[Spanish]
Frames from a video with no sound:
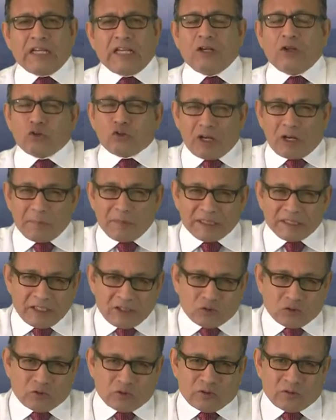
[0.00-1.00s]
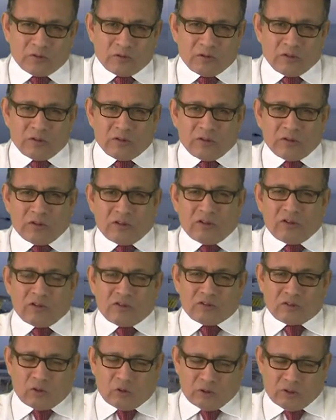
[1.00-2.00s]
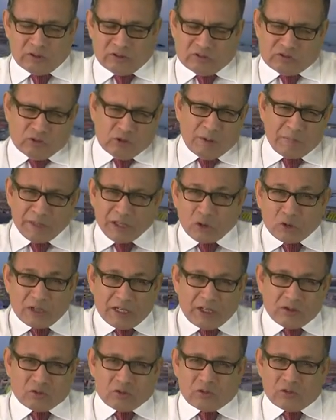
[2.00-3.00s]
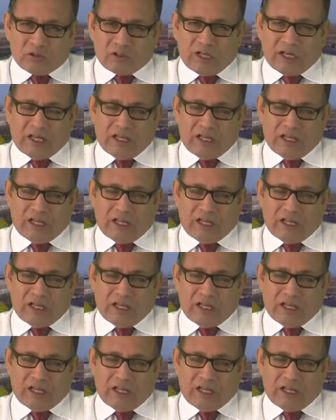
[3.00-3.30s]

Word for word: Y no solamente eso, eh, solamente con eso,